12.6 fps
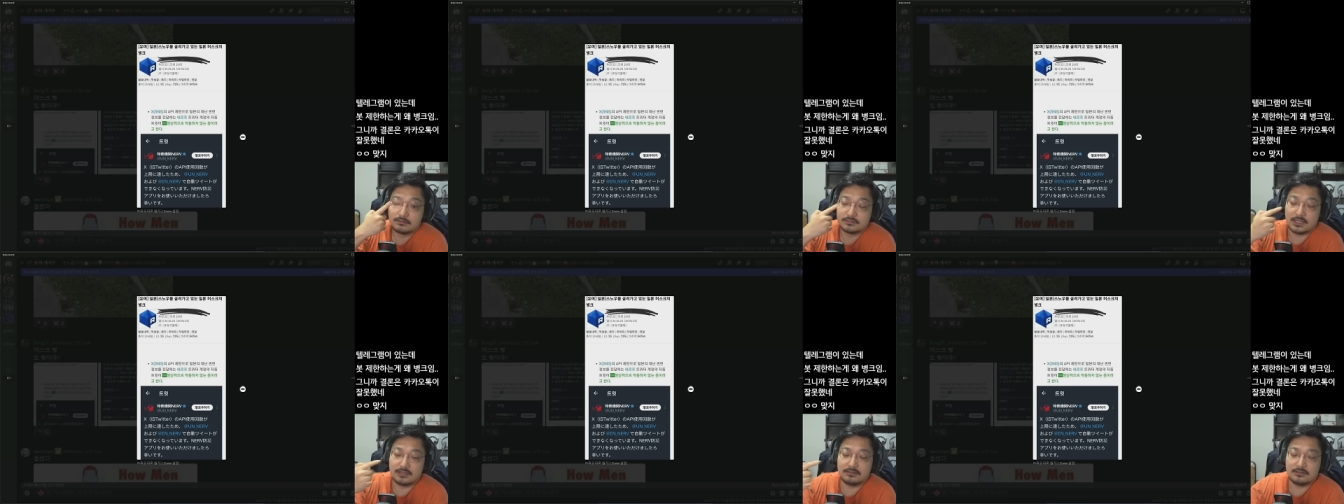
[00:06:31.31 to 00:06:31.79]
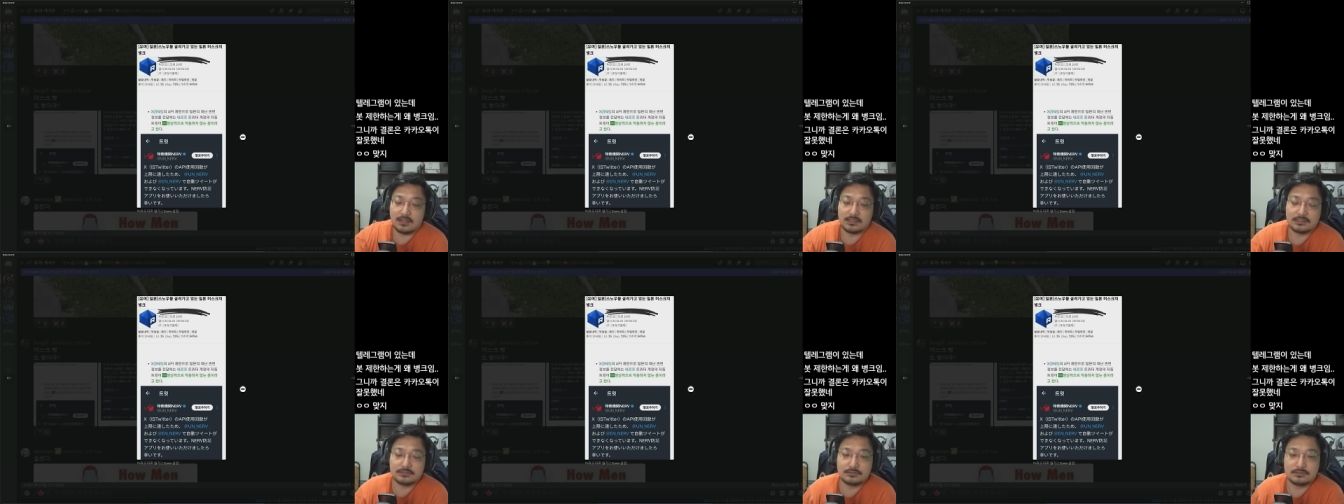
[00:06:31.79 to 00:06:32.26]
자기들이
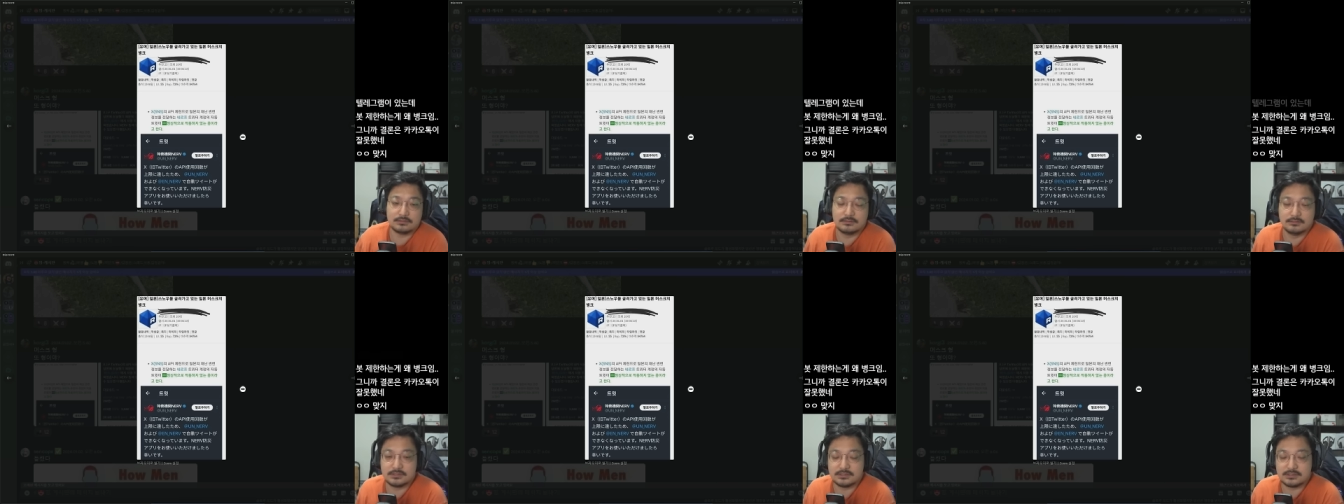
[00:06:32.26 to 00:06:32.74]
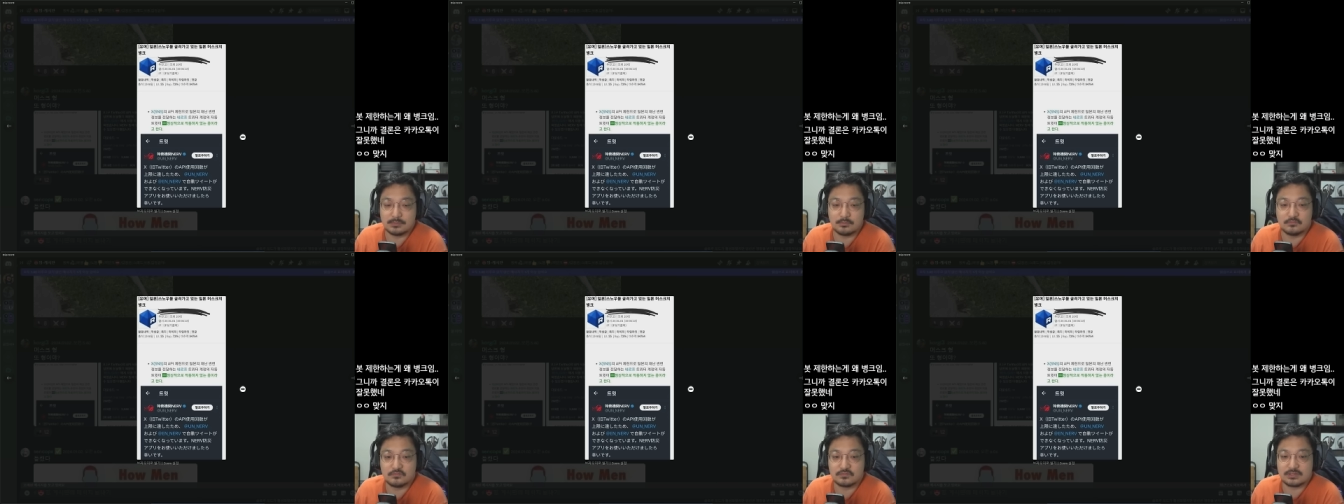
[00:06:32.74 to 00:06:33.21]
알아서 그 시스템을
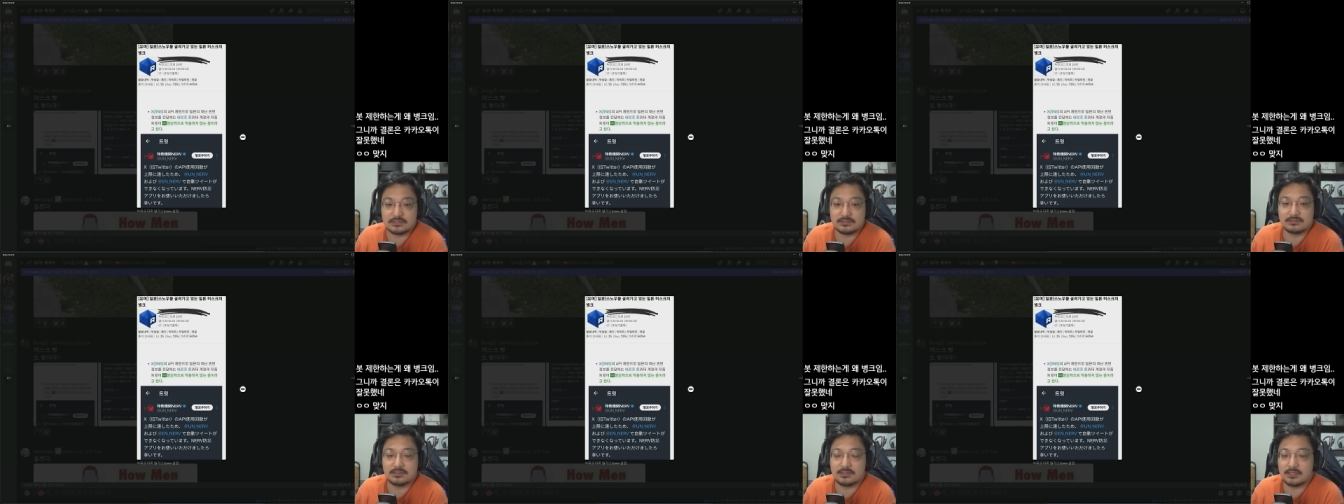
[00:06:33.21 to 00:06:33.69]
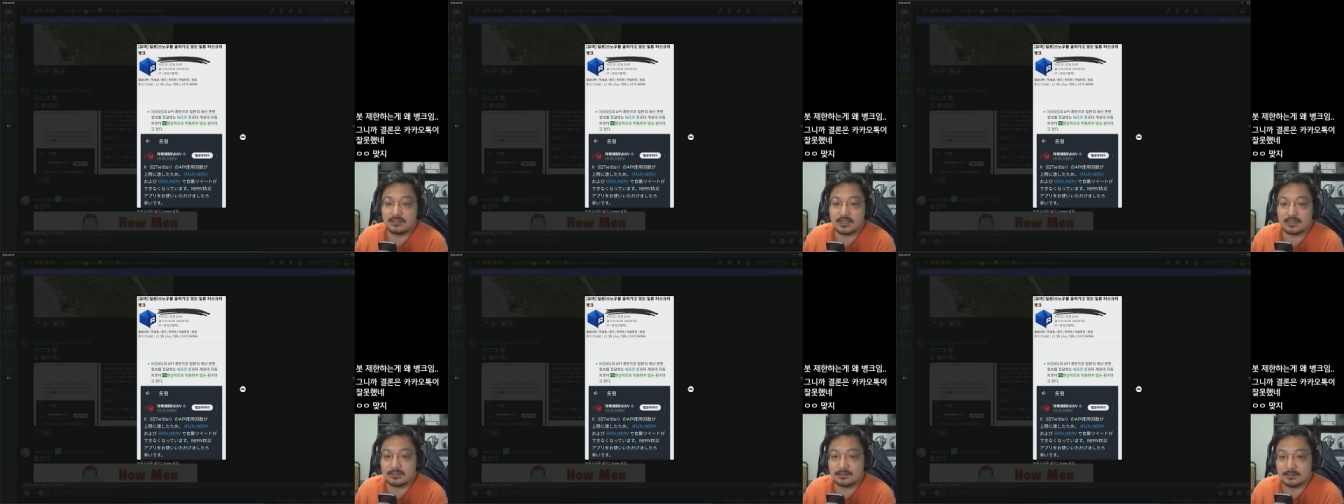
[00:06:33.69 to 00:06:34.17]
구축을 했었어야 되는
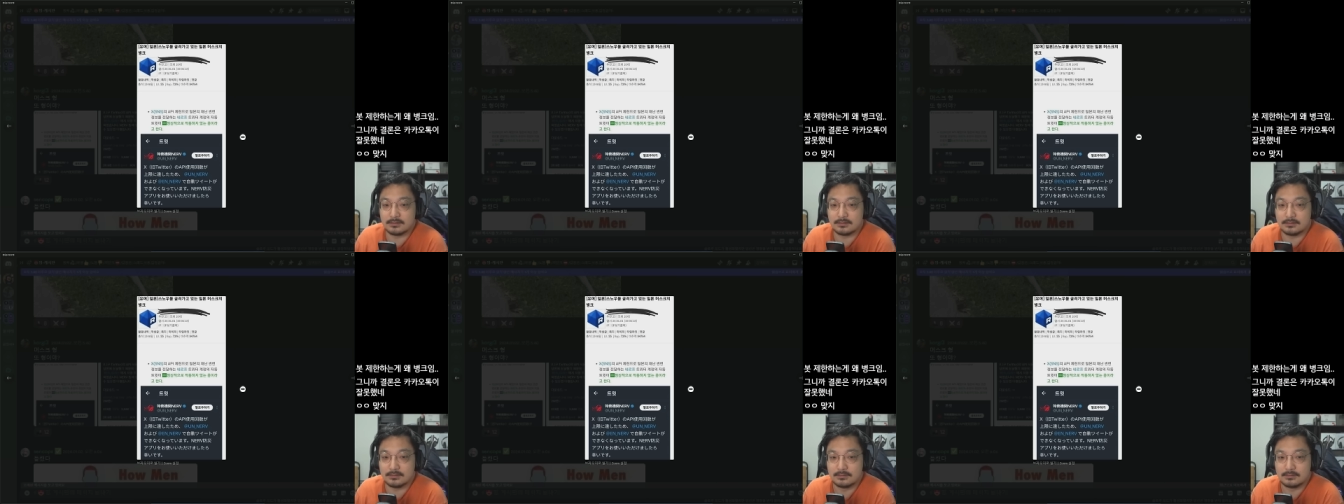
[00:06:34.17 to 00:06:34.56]
게 아닌가.